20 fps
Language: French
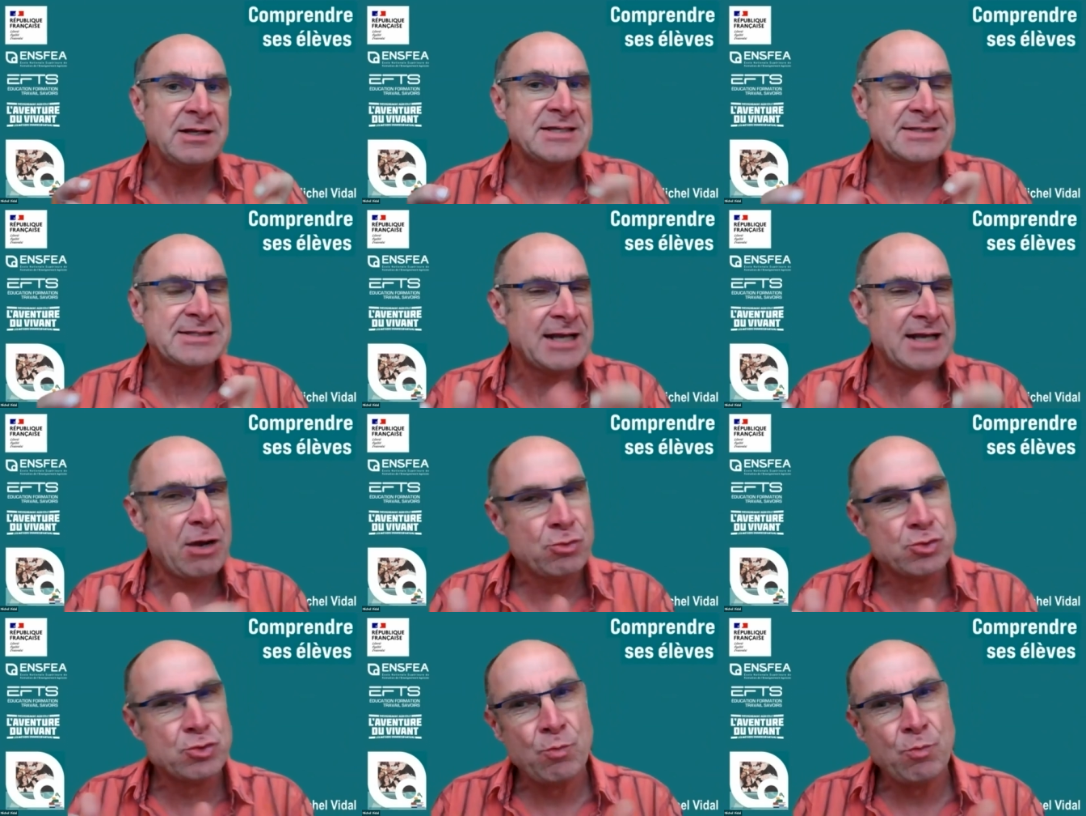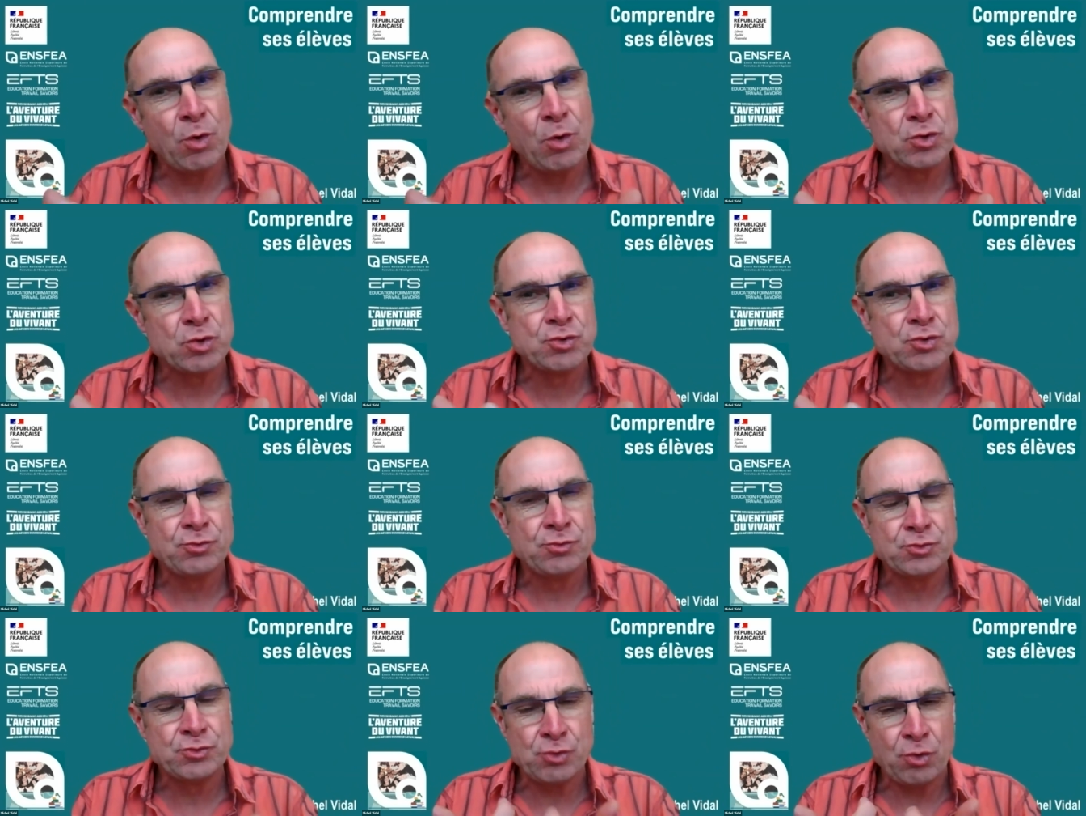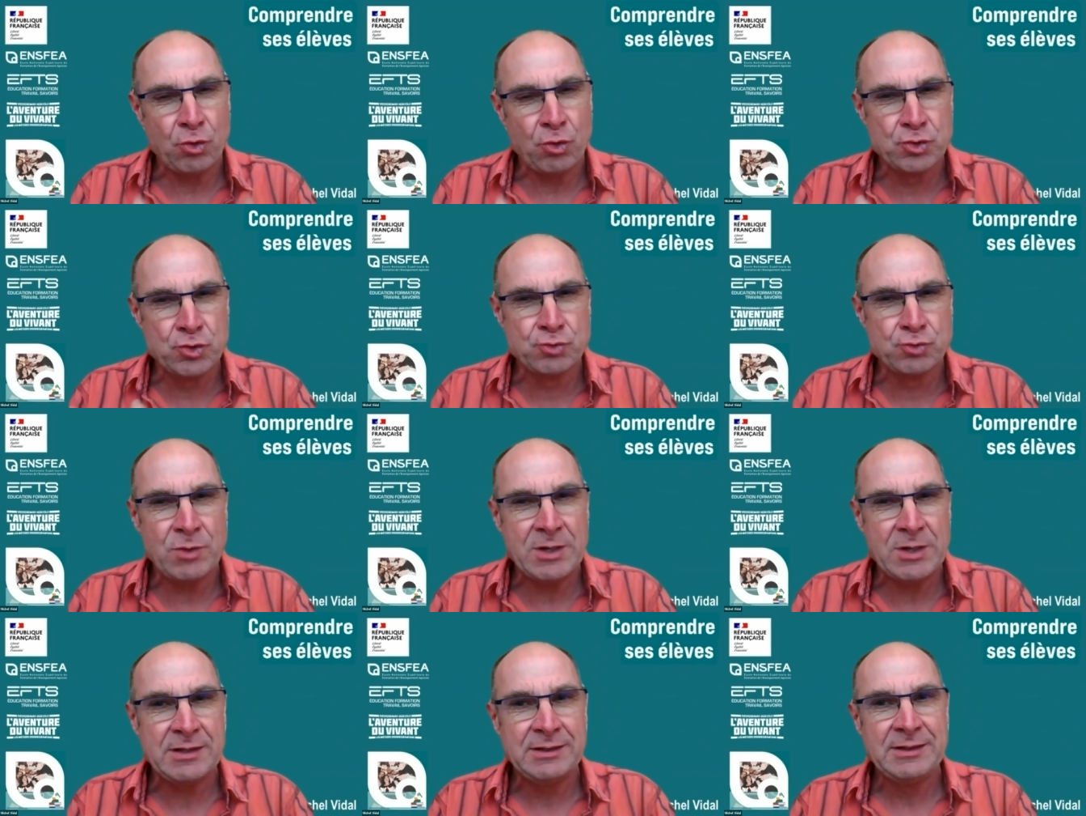c'est là où je, me je
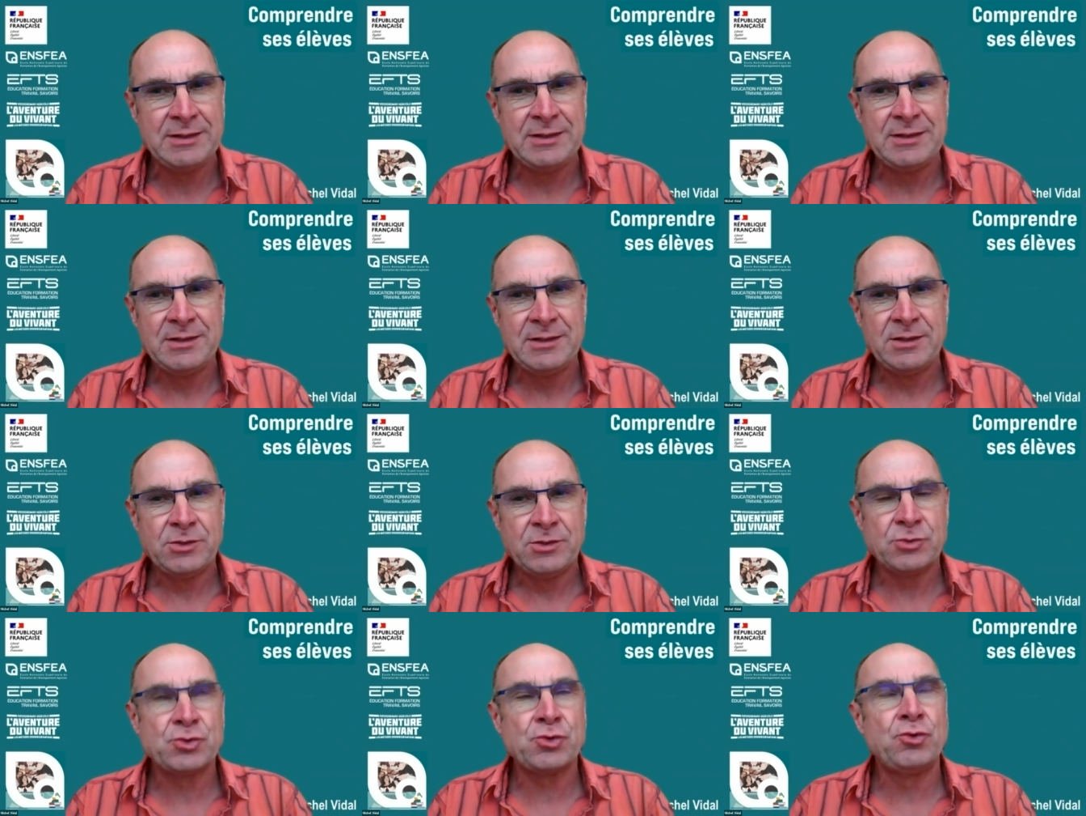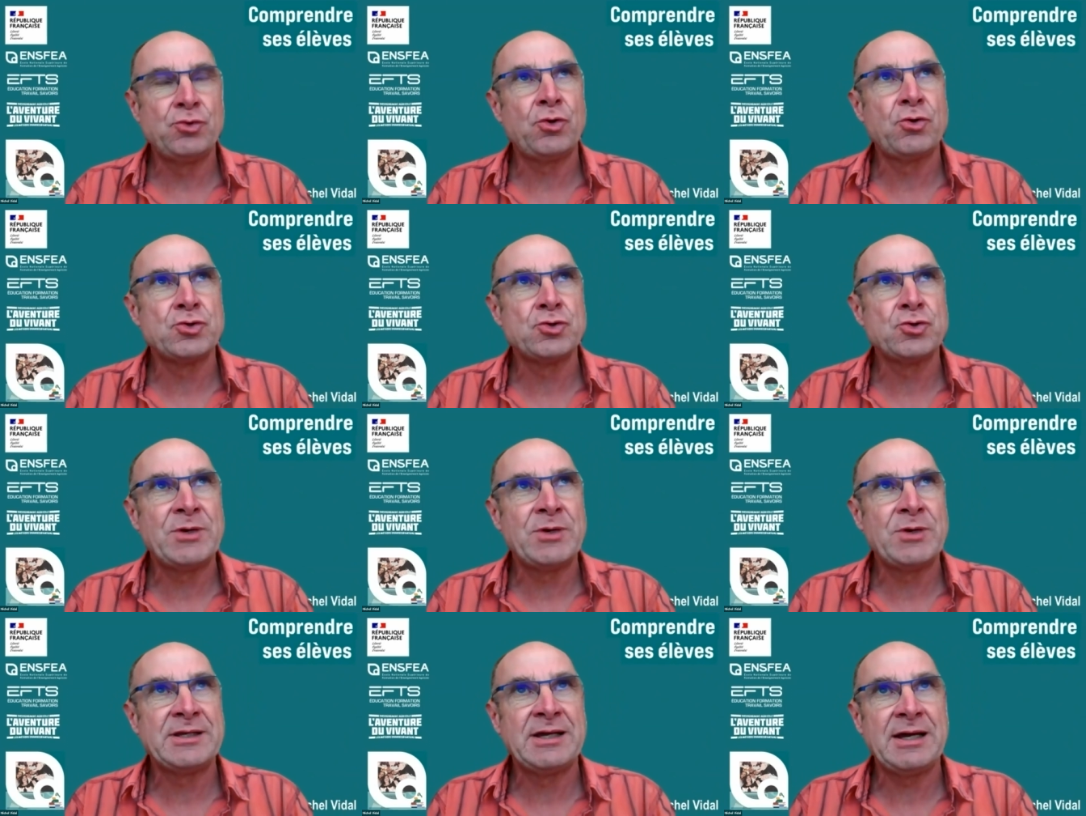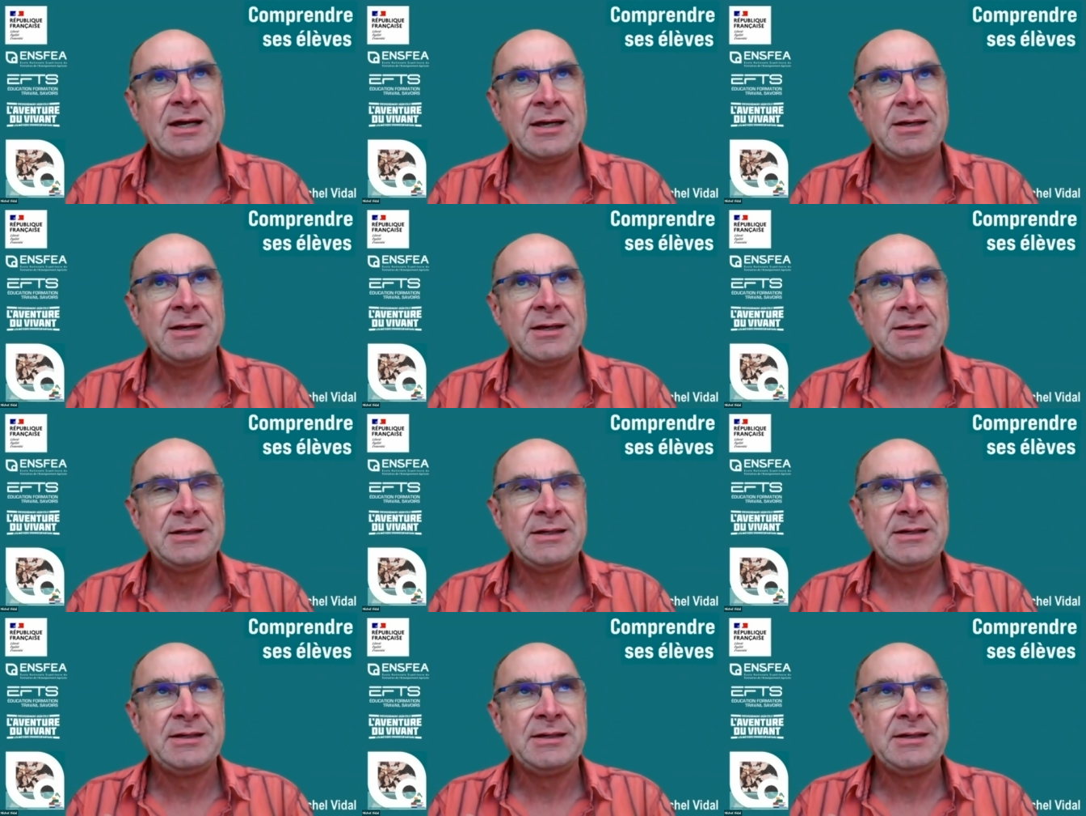rejoins, je le rejoindrai,